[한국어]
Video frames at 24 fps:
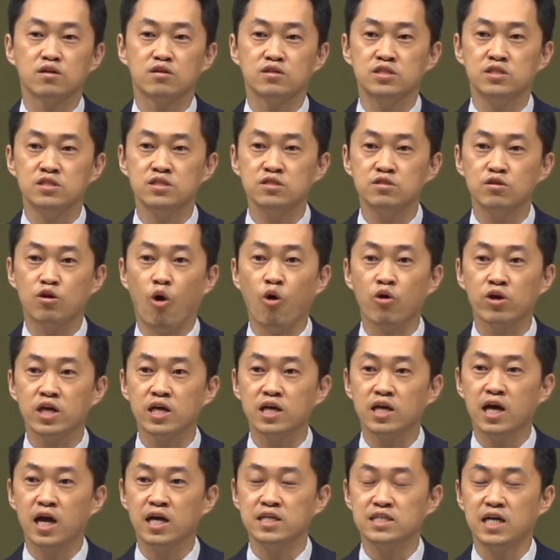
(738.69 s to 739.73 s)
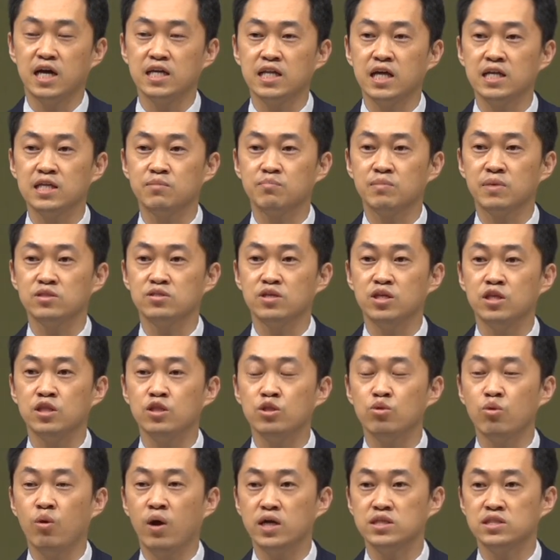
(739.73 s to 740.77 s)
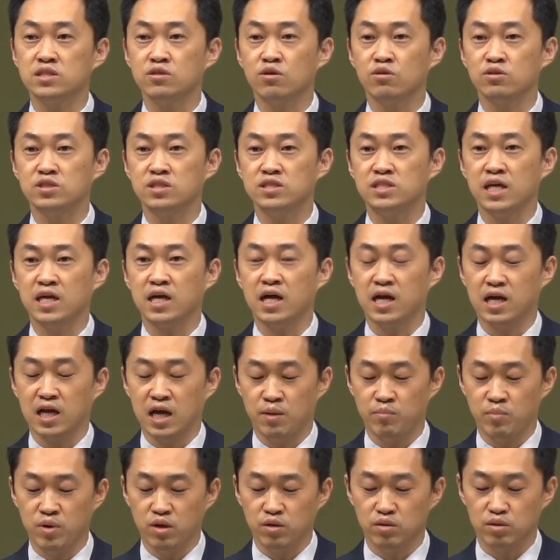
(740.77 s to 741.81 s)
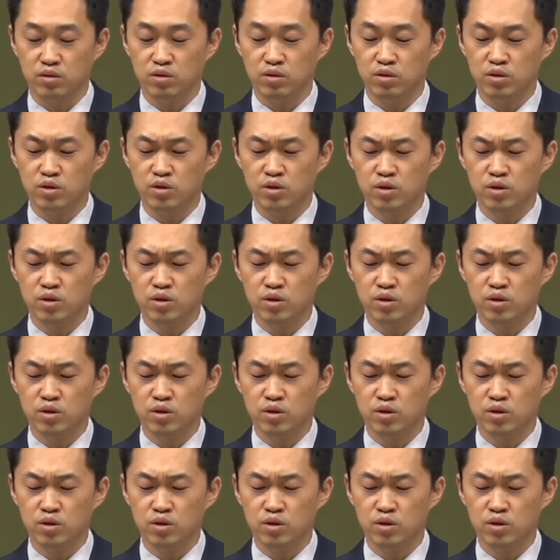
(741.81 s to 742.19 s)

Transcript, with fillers: 그 거기까지 하나님께서 인도하신 것을 생각하면